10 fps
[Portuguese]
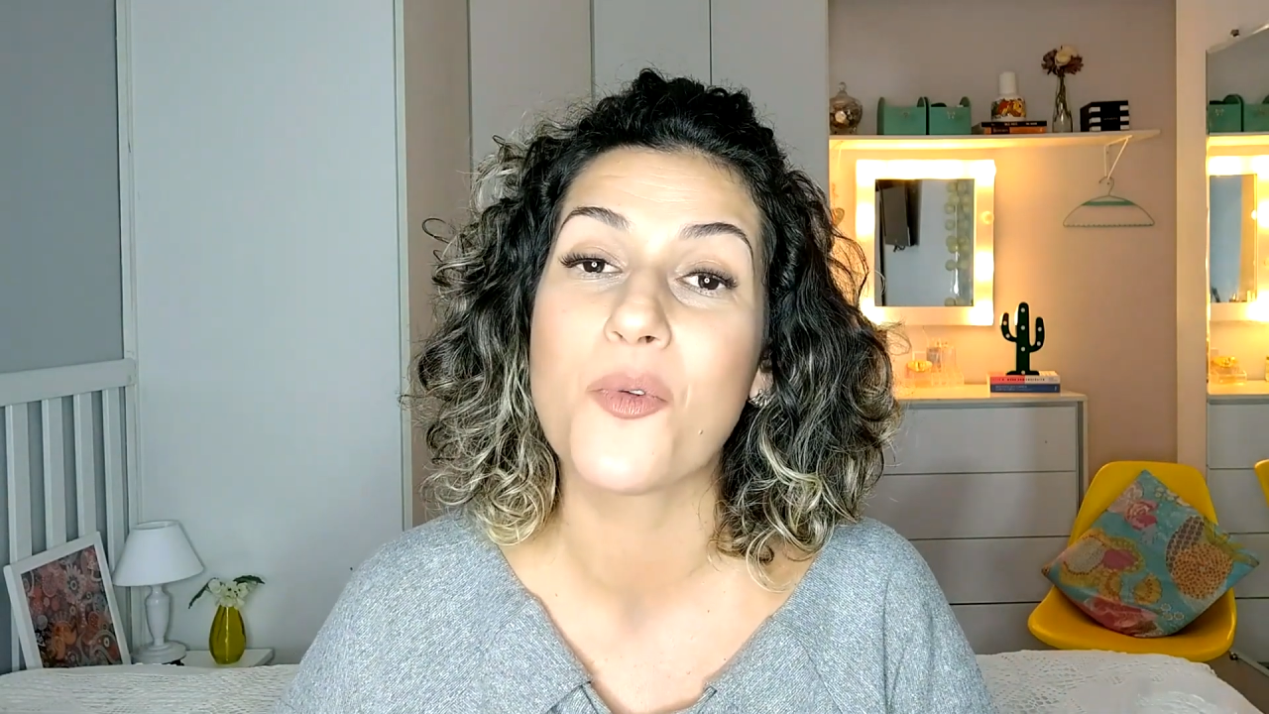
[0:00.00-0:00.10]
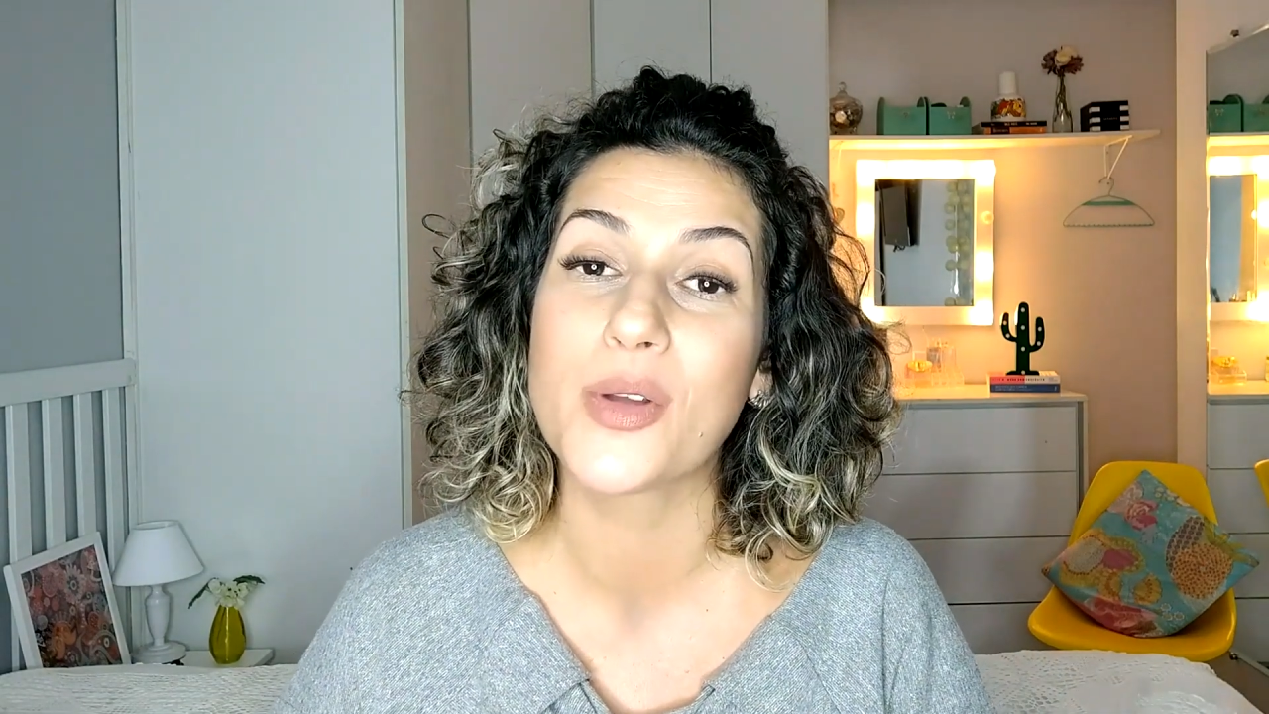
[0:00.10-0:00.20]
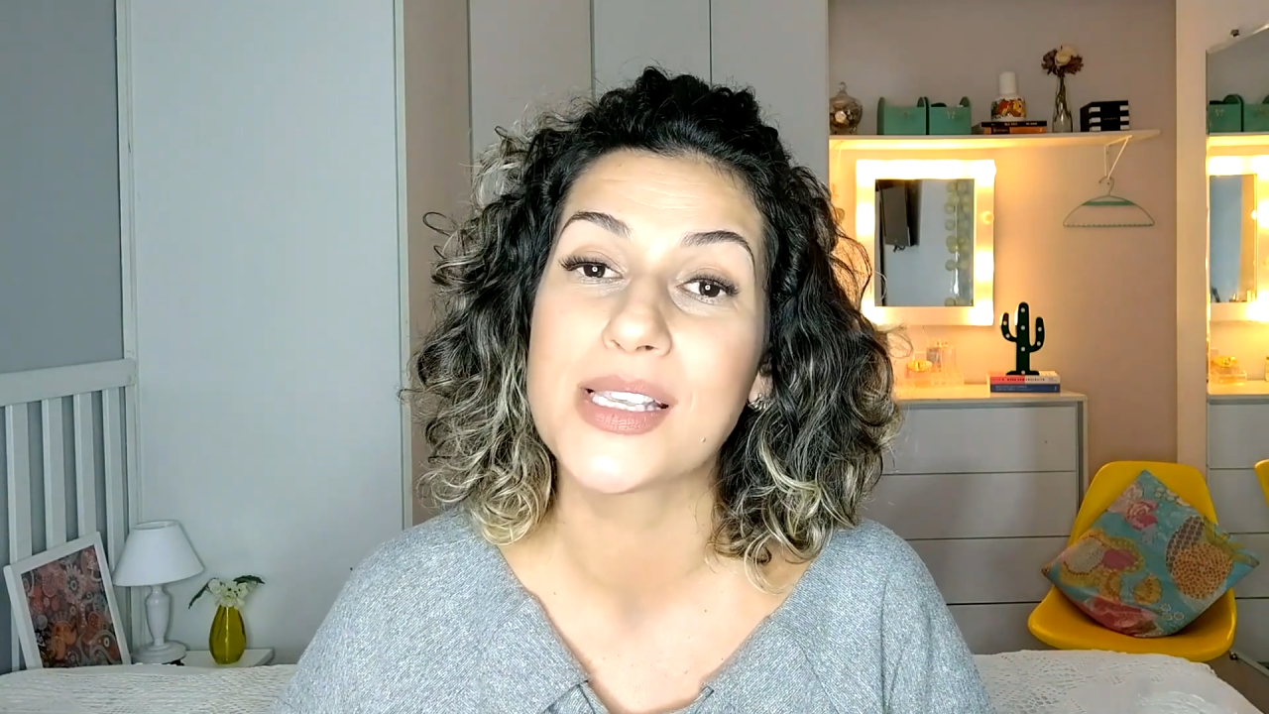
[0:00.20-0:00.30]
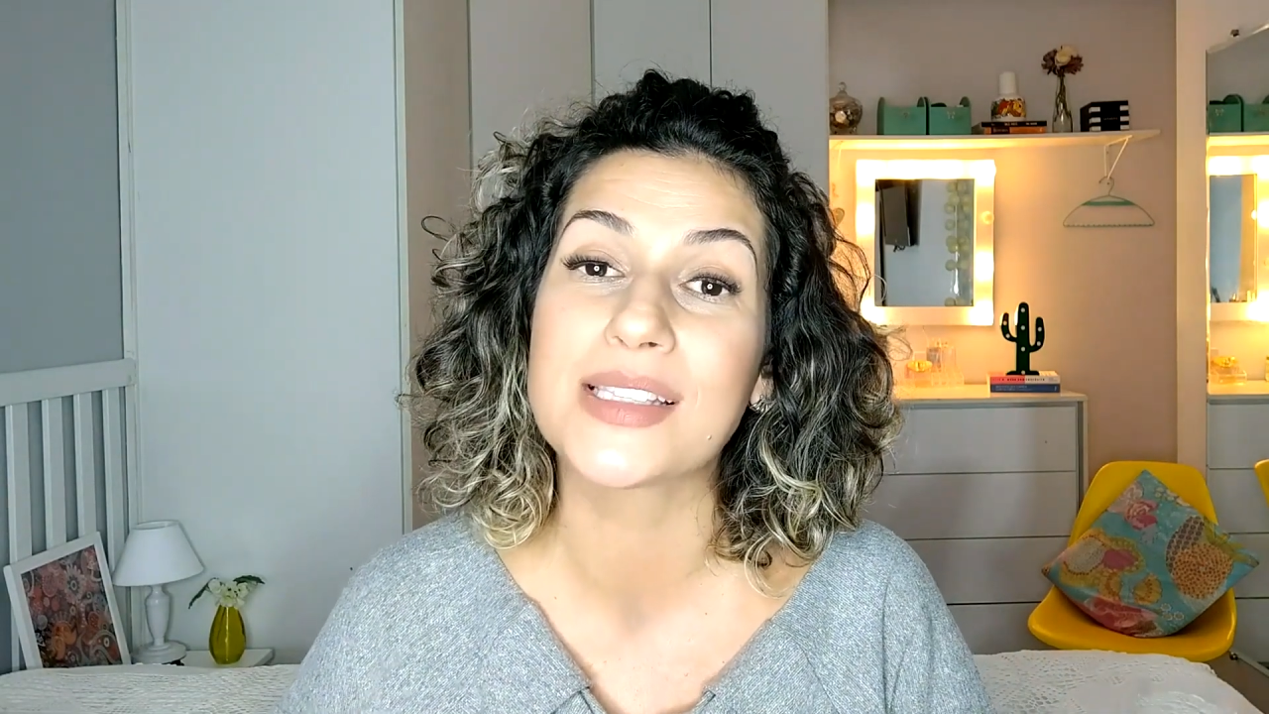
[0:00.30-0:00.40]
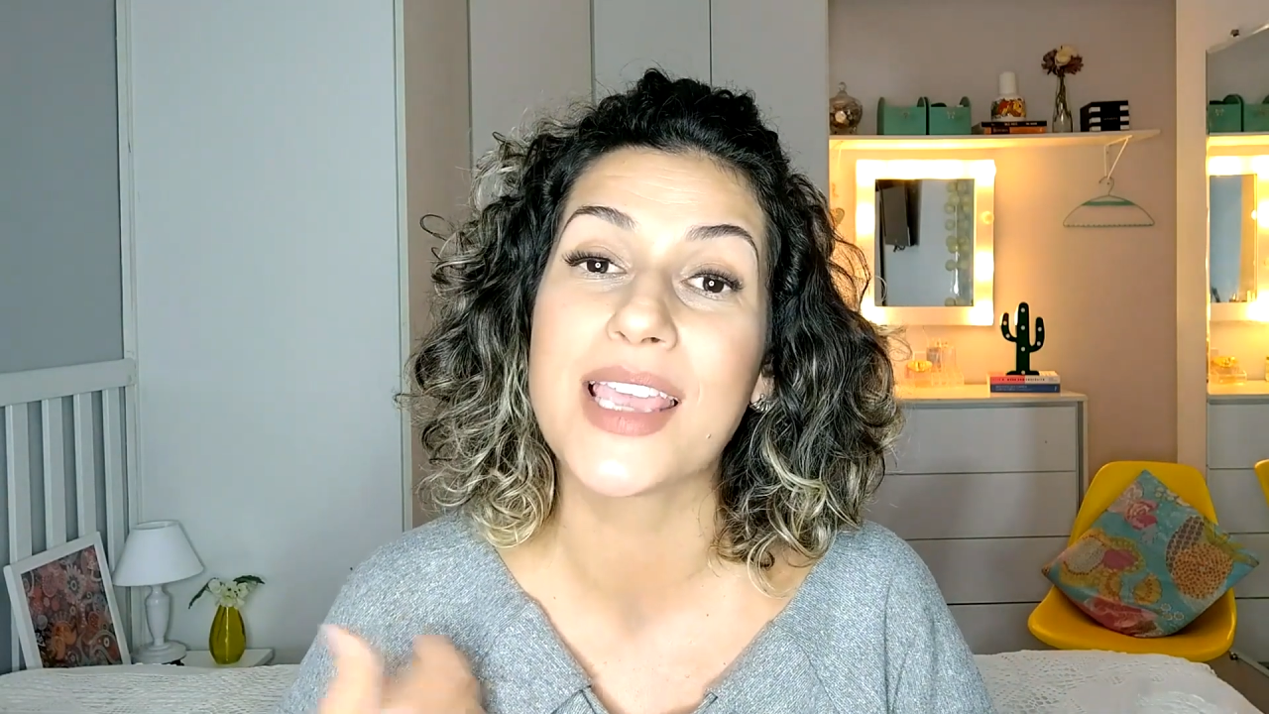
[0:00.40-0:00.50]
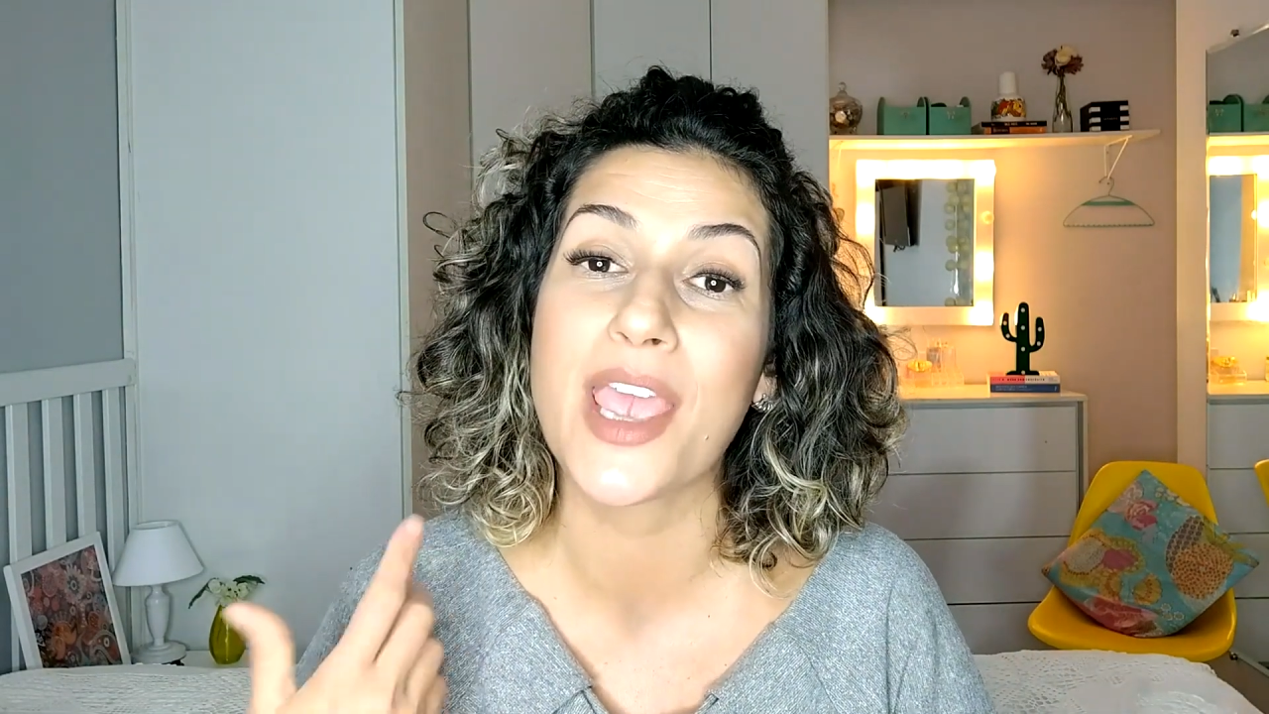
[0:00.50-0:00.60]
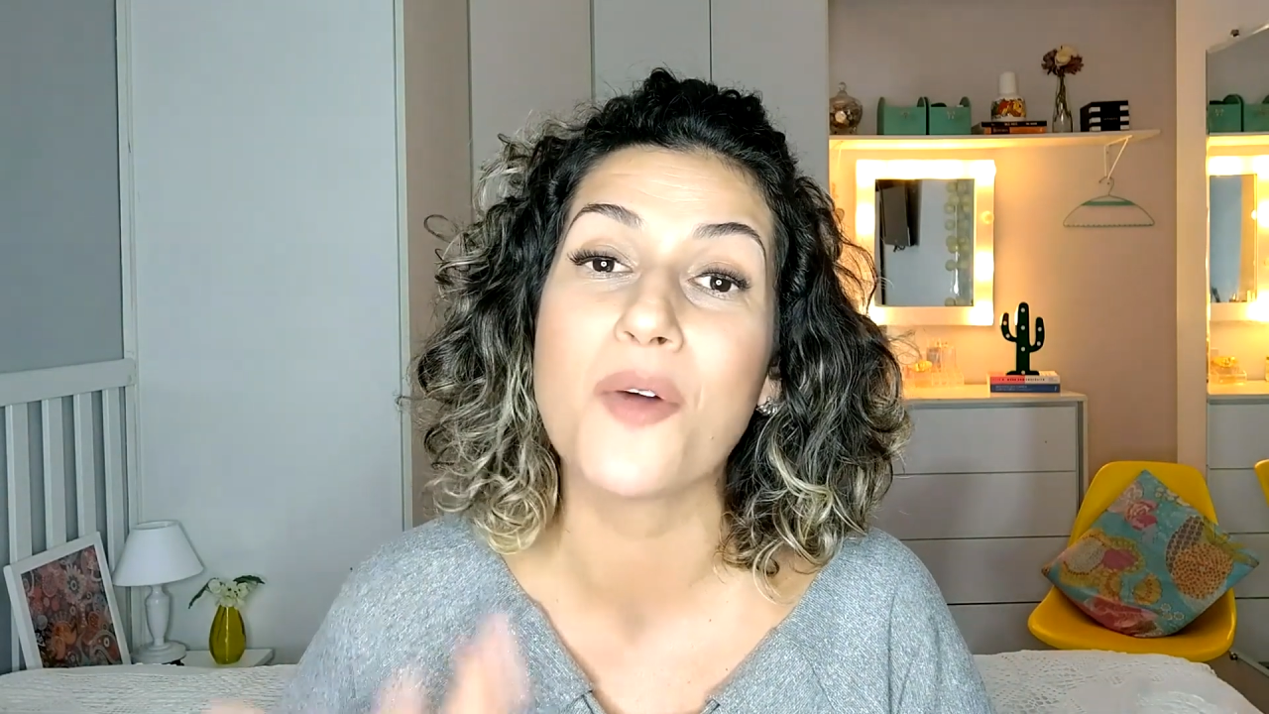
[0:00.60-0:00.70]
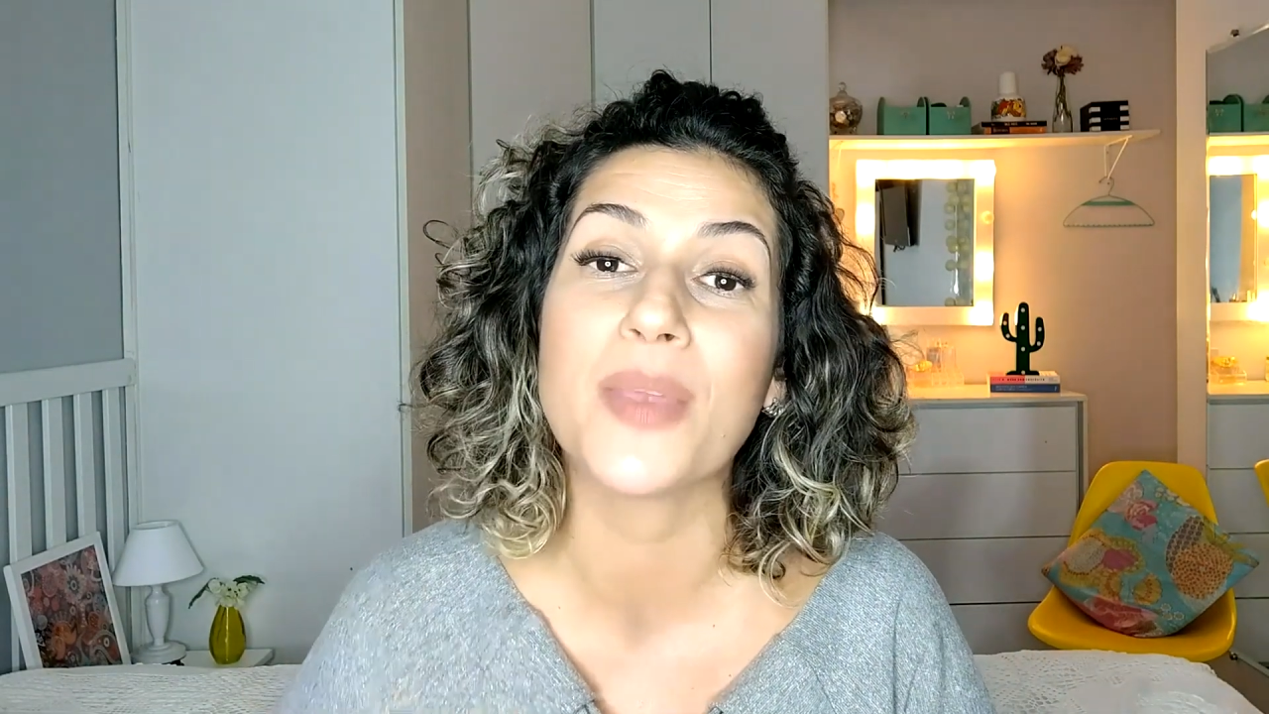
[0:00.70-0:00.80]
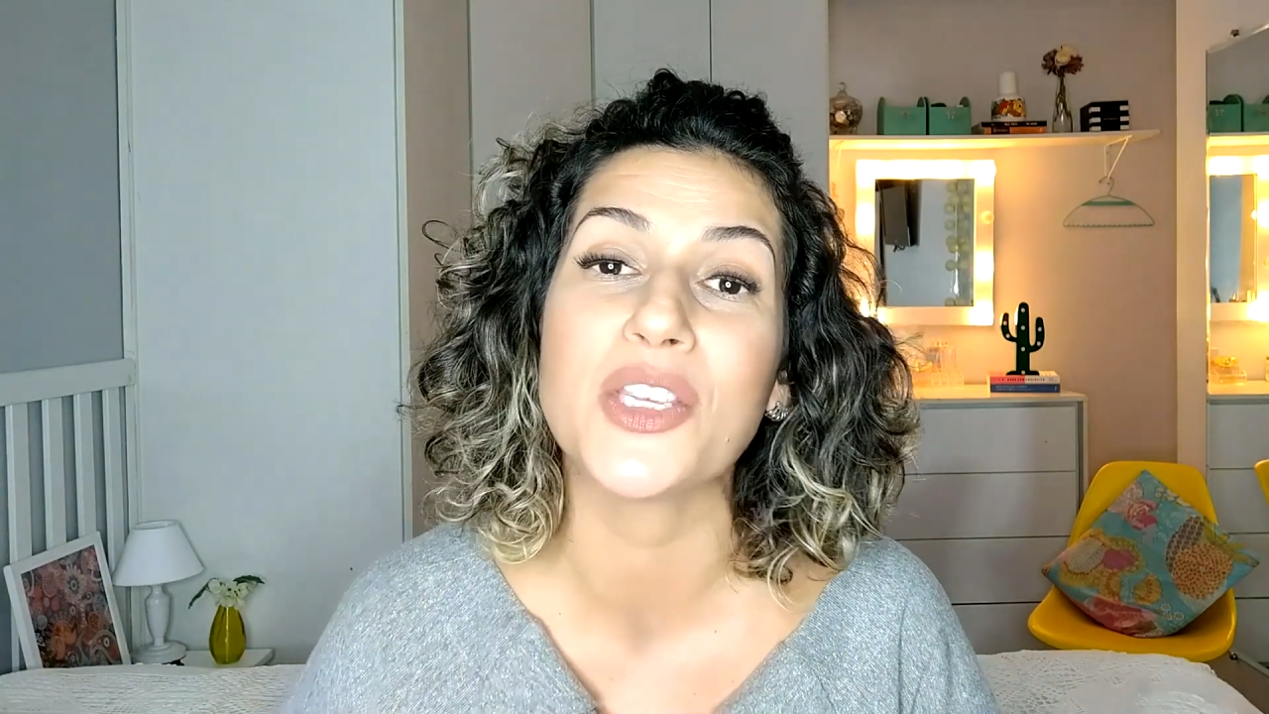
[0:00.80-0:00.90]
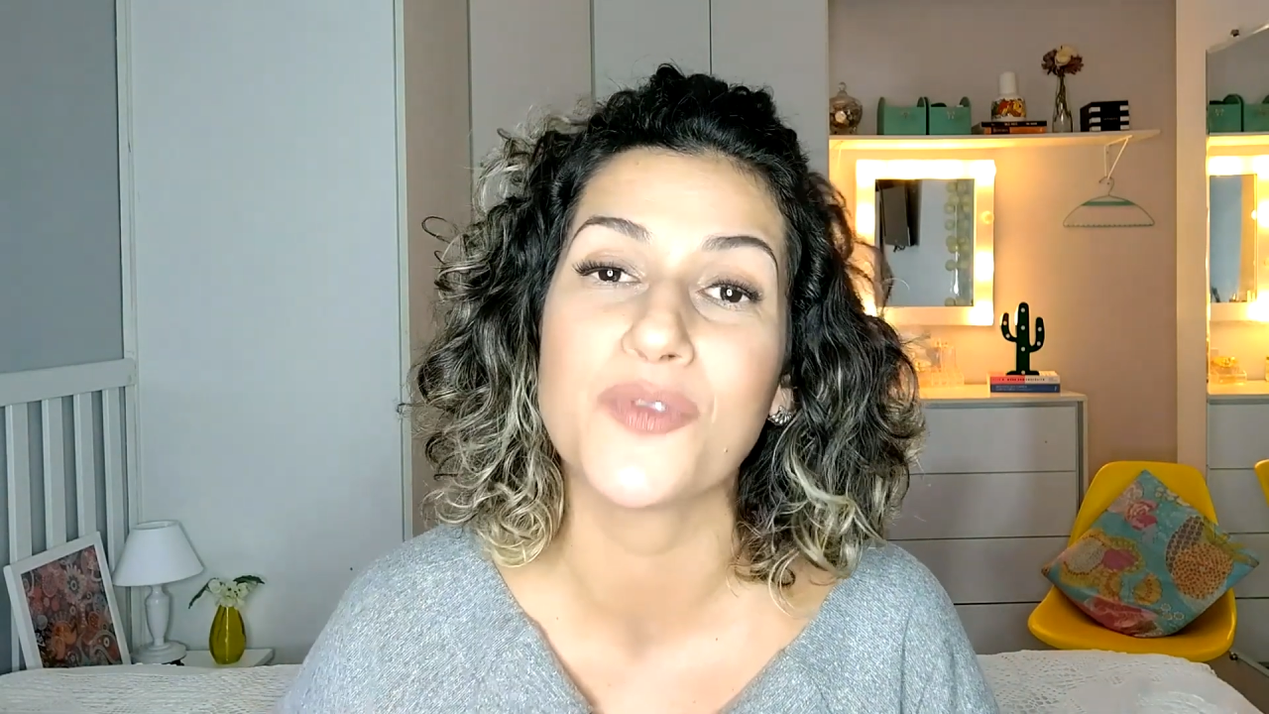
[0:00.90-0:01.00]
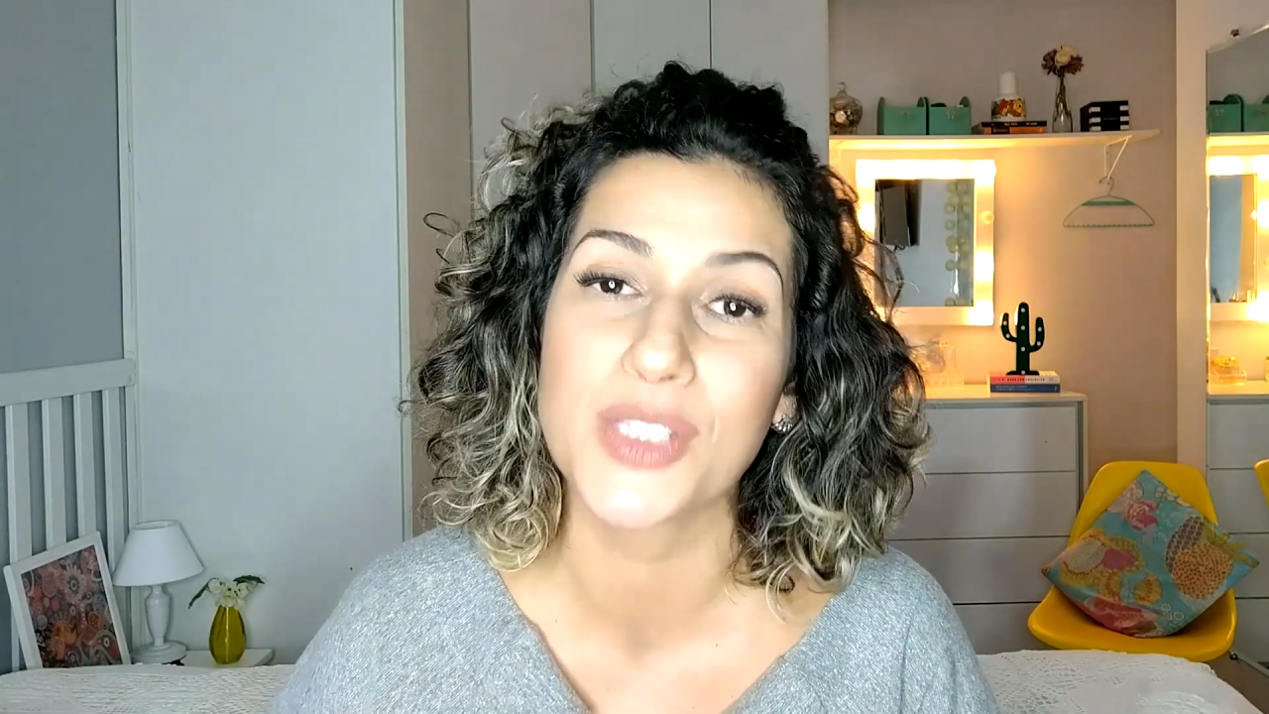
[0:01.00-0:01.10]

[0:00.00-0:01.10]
coisas que realmente